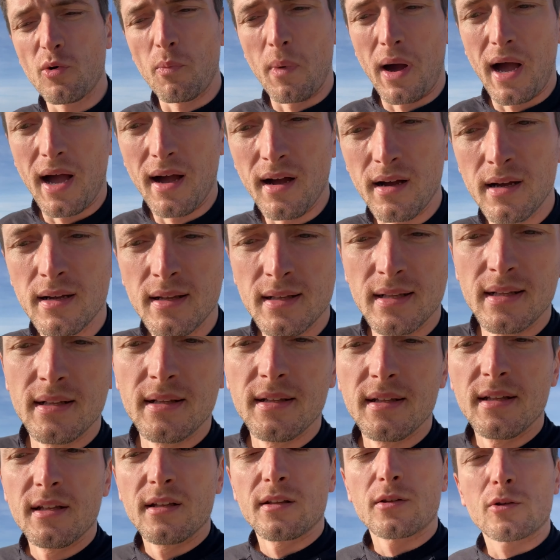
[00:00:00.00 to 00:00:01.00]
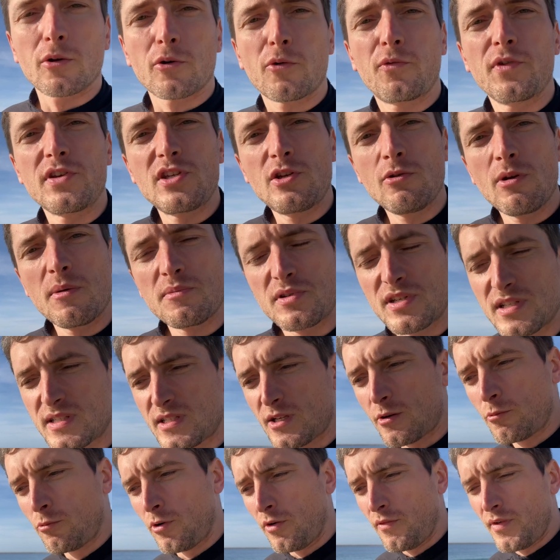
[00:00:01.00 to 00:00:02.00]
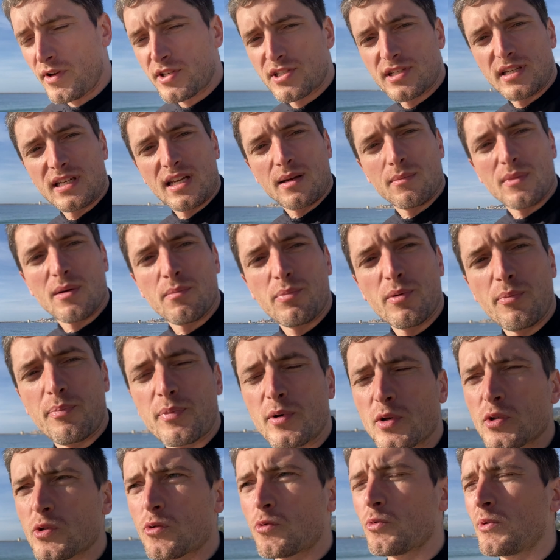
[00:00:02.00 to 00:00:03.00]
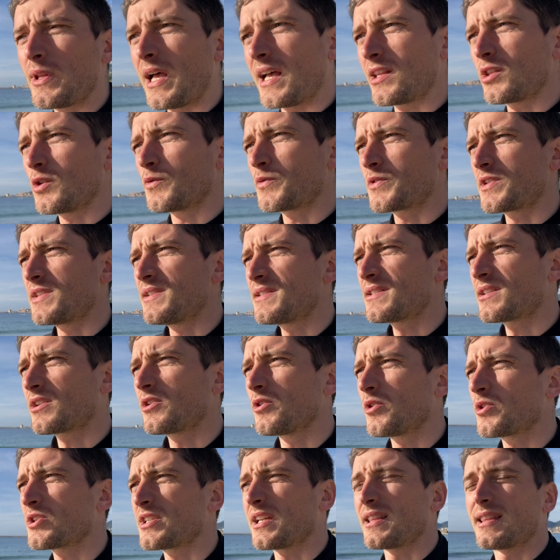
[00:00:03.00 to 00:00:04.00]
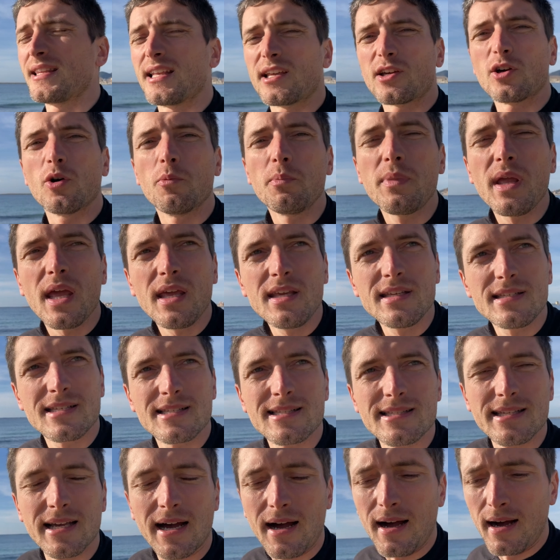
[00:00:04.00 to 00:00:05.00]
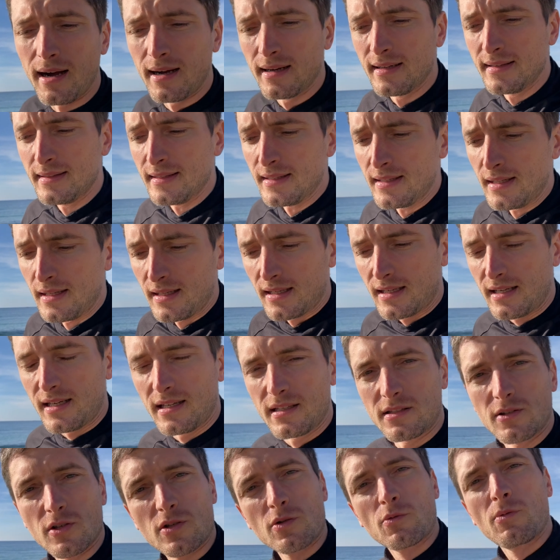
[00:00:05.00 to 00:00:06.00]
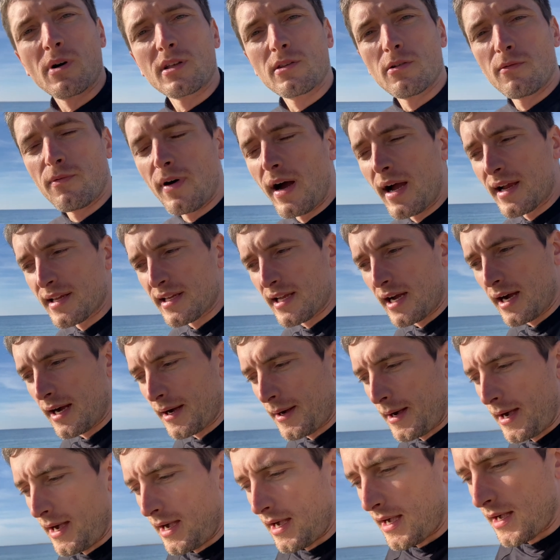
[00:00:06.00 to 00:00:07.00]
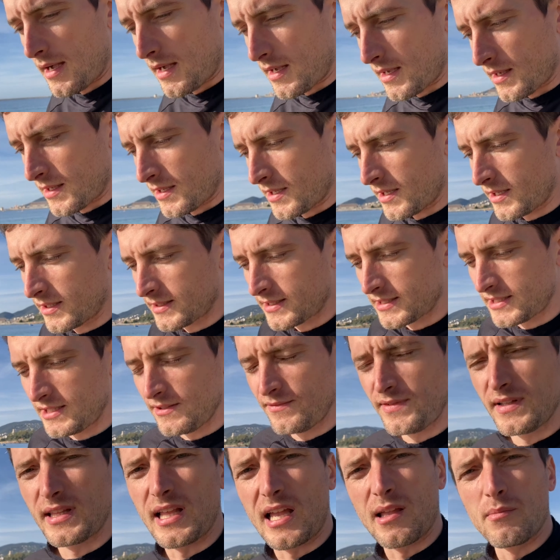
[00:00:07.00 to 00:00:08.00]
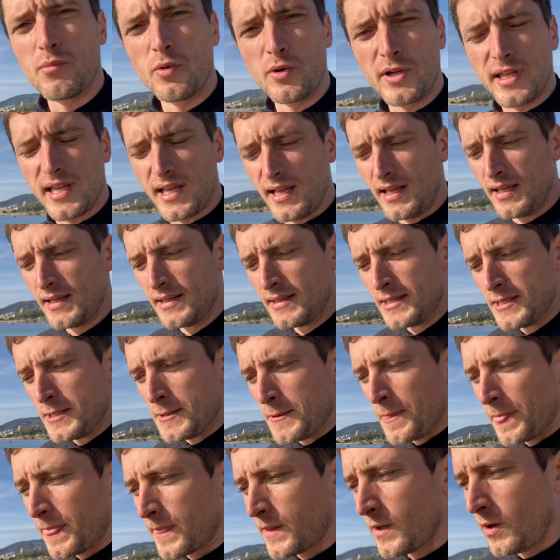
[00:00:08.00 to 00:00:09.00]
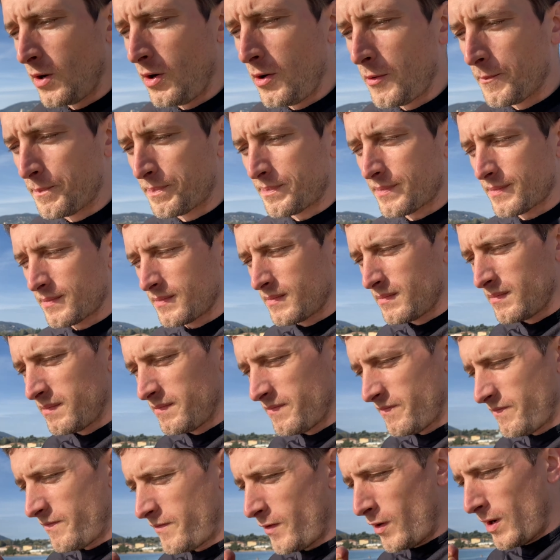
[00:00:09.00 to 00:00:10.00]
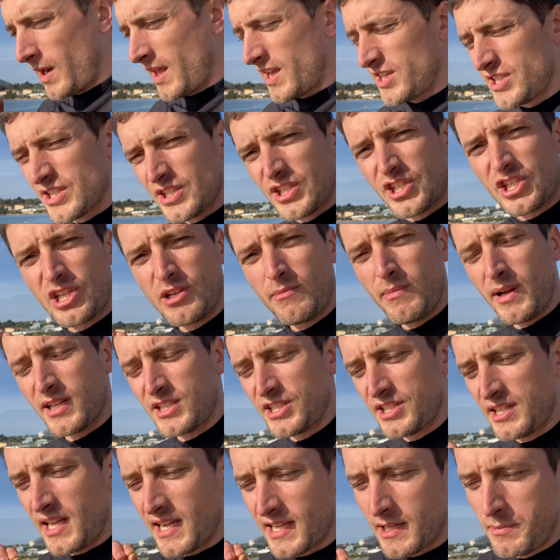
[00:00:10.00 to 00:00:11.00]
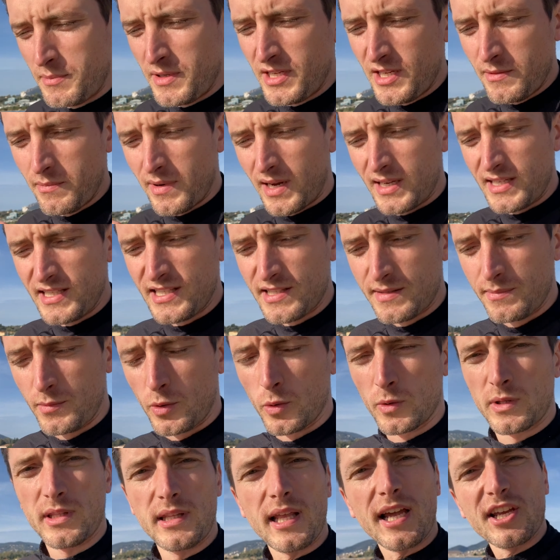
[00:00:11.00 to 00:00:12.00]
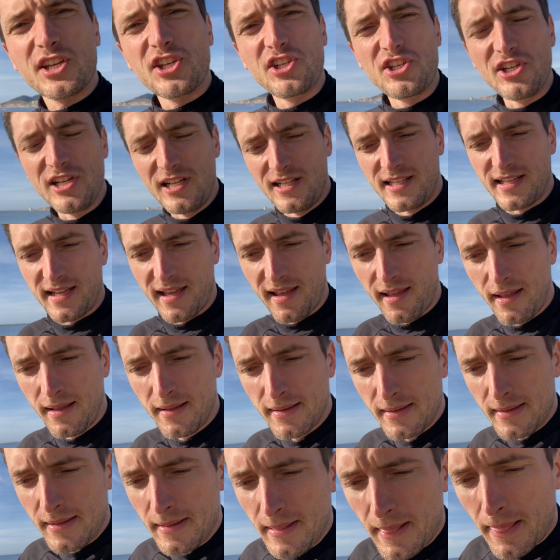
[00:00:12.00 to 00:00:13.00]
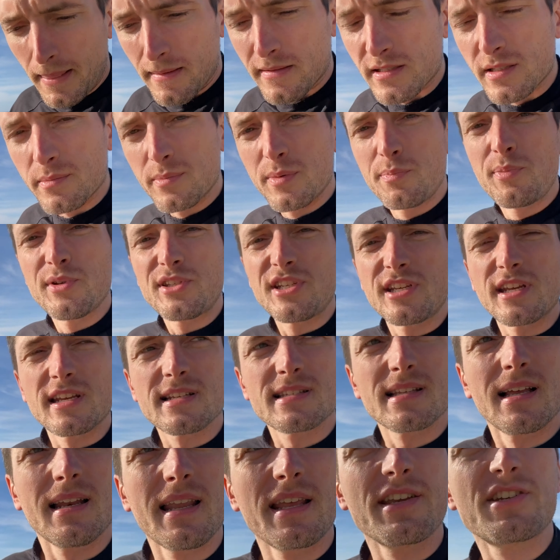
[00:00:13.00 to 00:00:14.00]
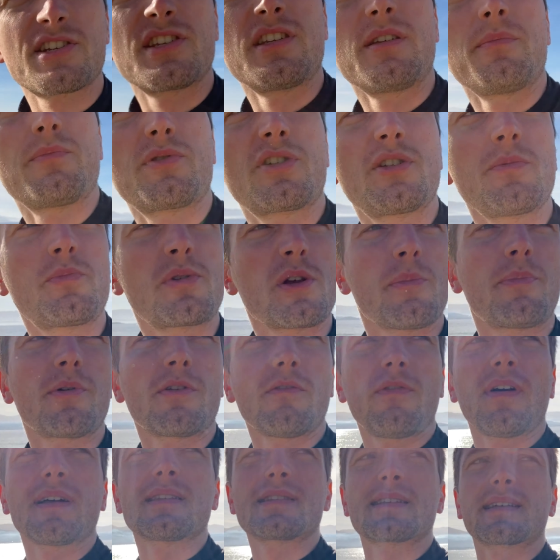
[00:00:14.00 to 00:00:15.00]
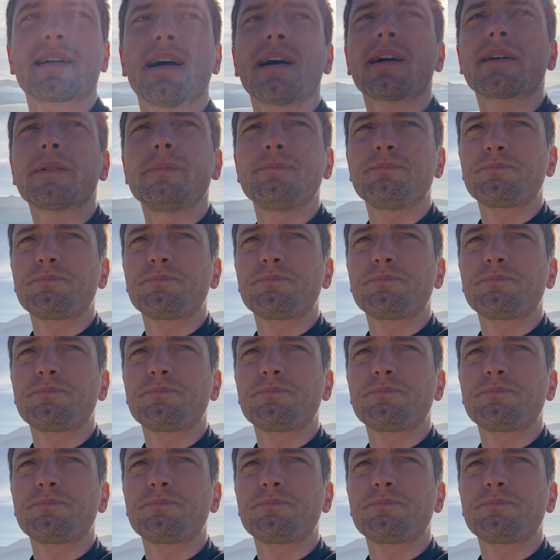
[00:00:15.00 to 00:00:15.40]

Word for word: ma, to chwyciłem się za głowę, że nie mam po prostu na to wszystko żadnego miejsca e, do składowania, a gdy wynajmuję, to wolę się trzymać tak minimalizmu, tak silnie, żeby być niezależnym przy przeprowadzkach